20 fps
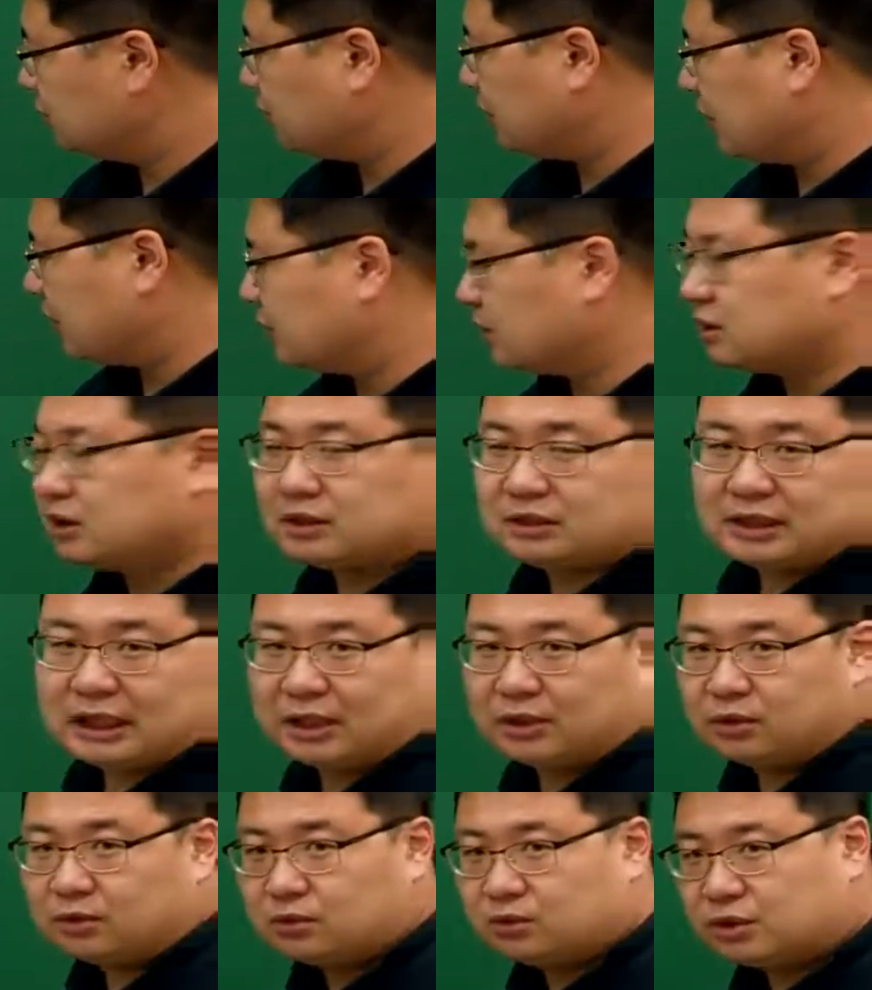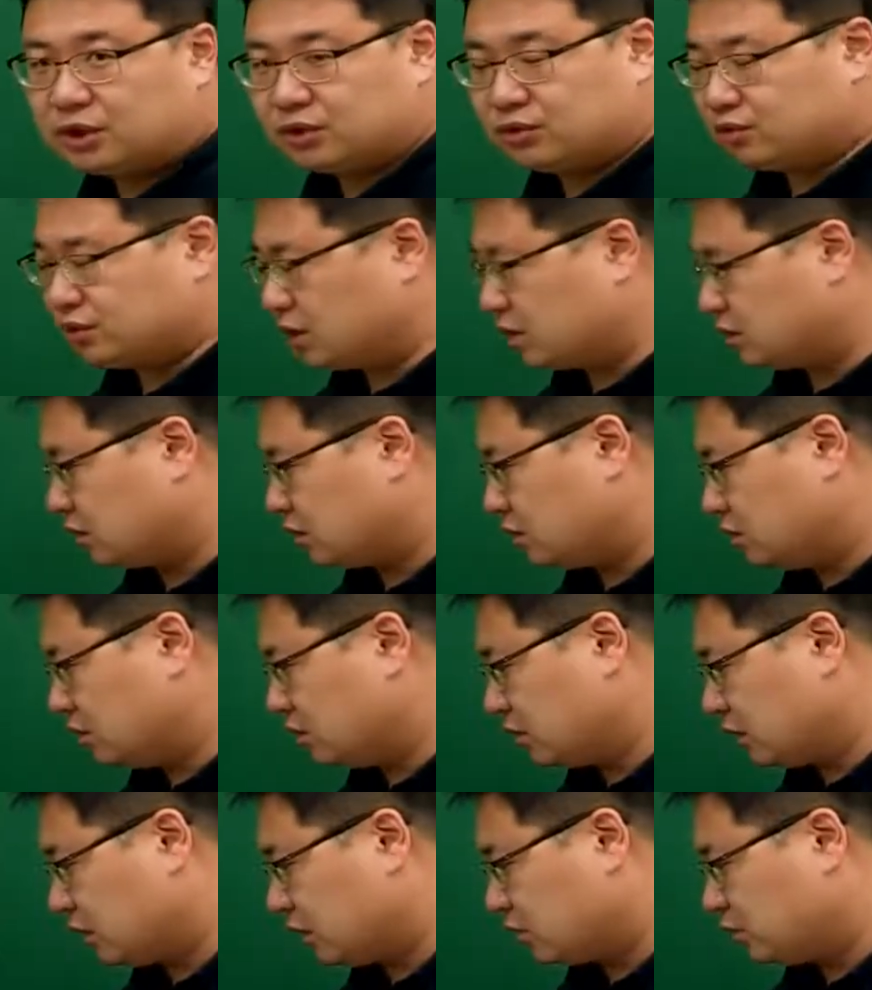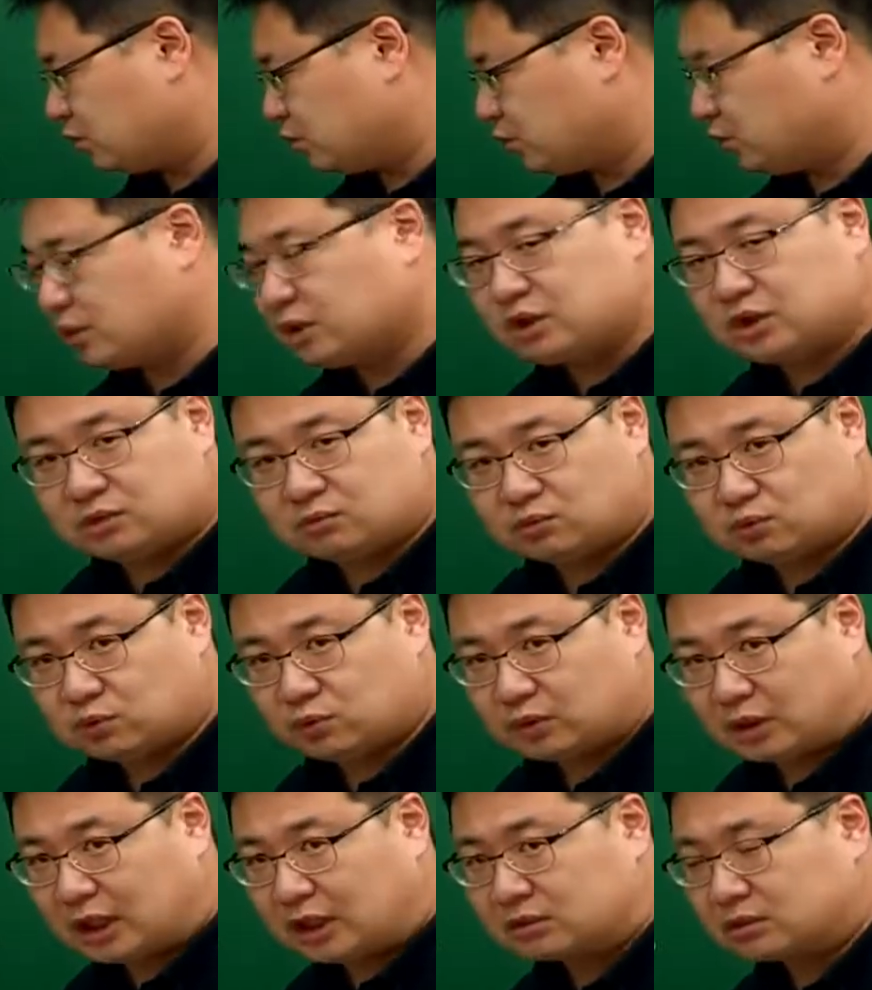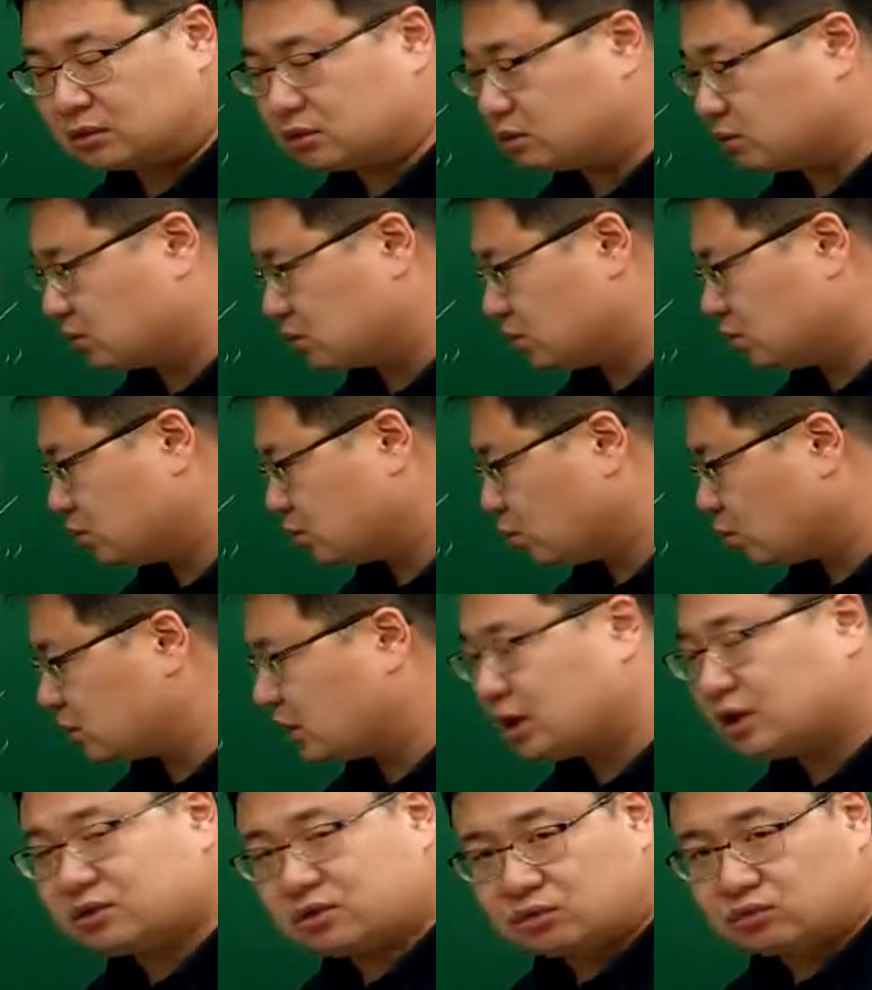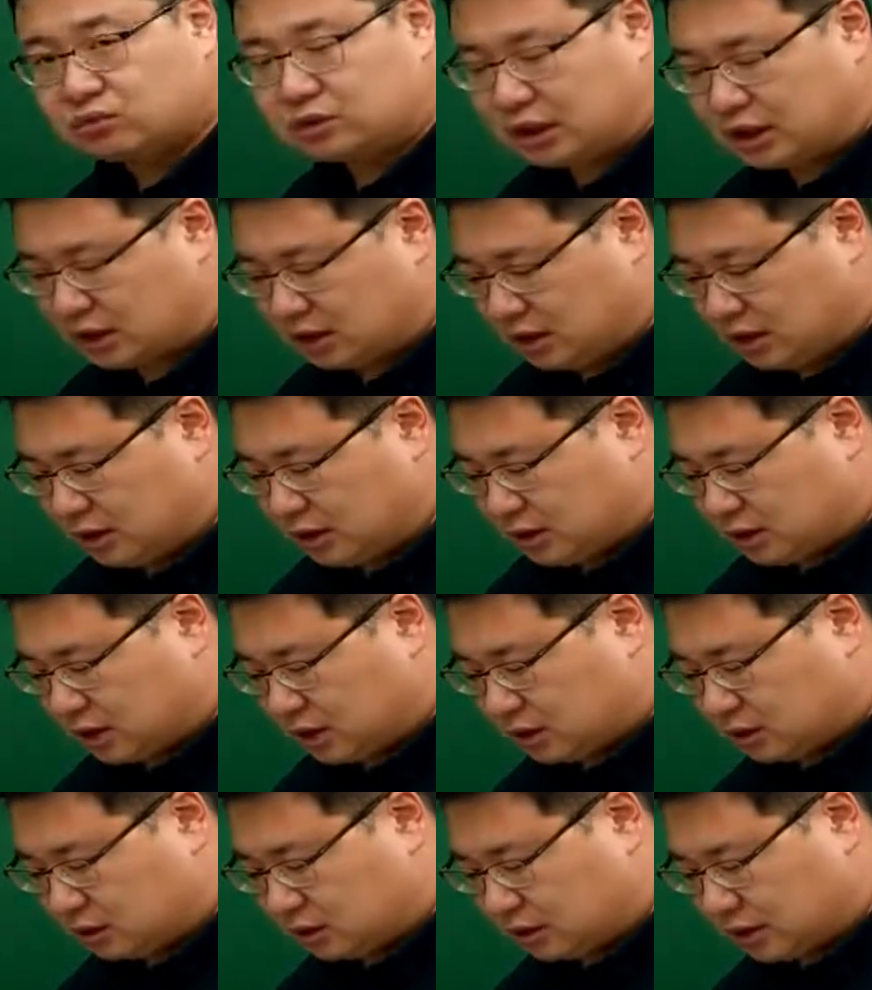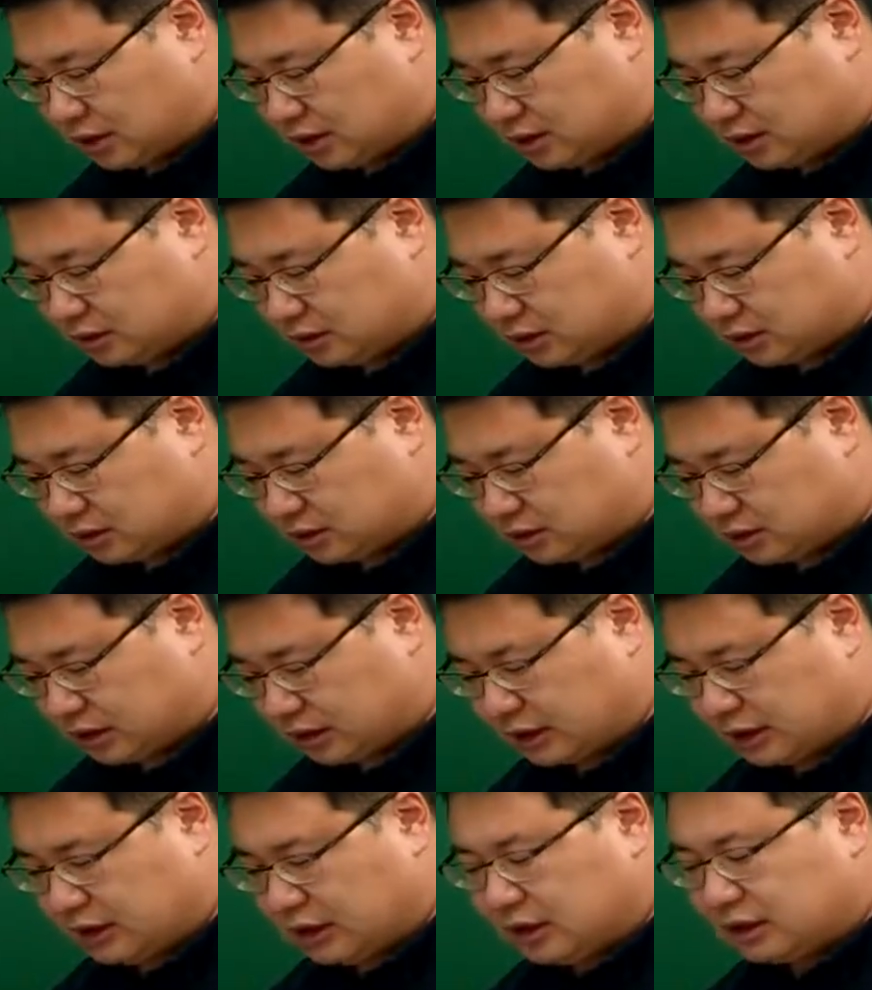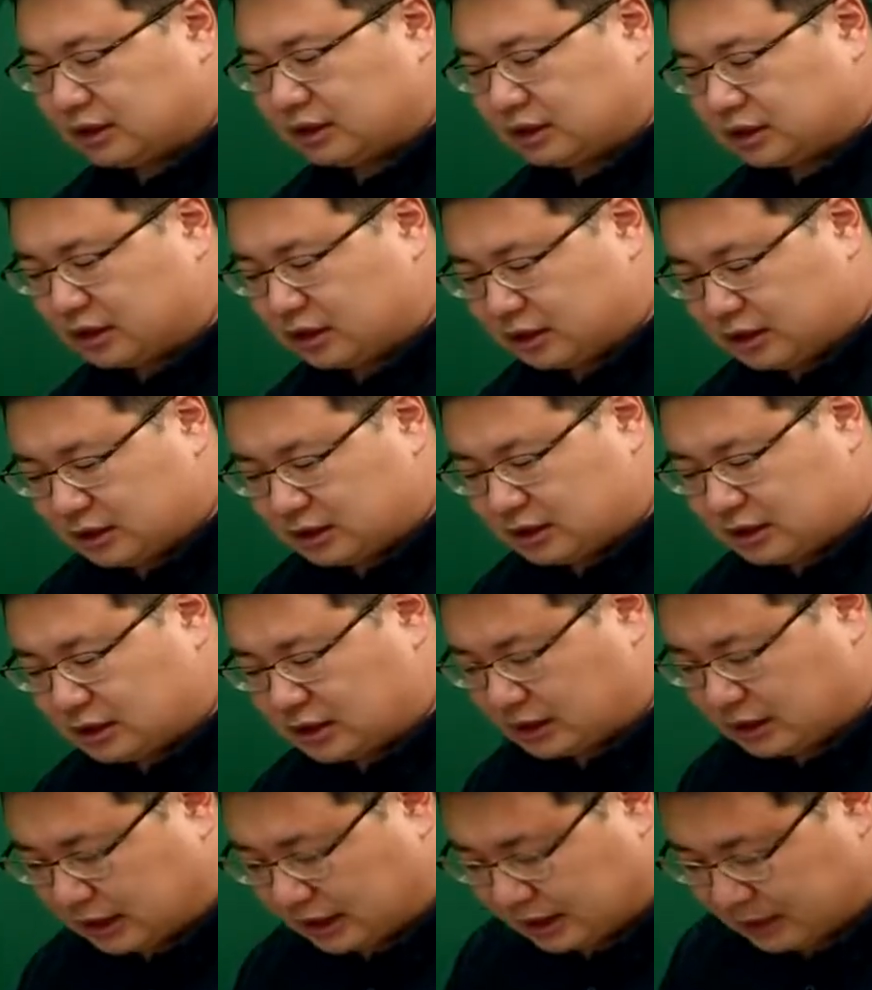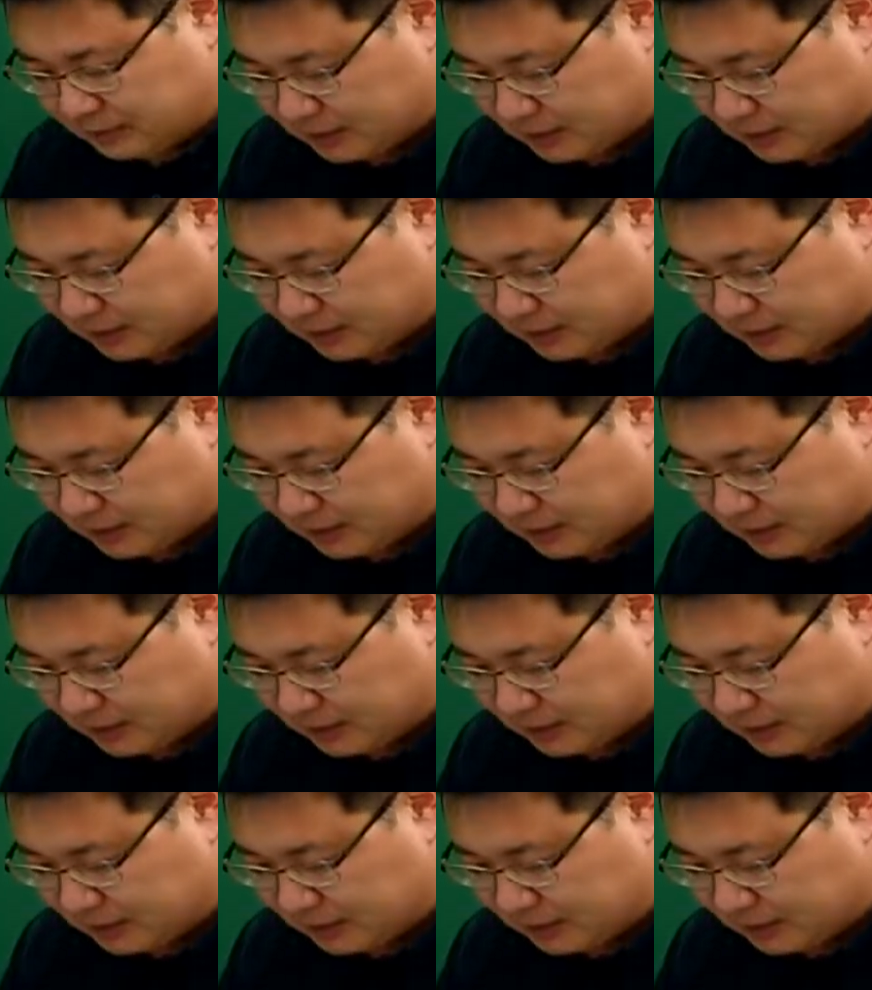당장 작년도 기출에서 중요한 지문으로 나왔었던 거죠. 도달의 선우다라는 걸 알았어야 되는데 이게 생각이 났길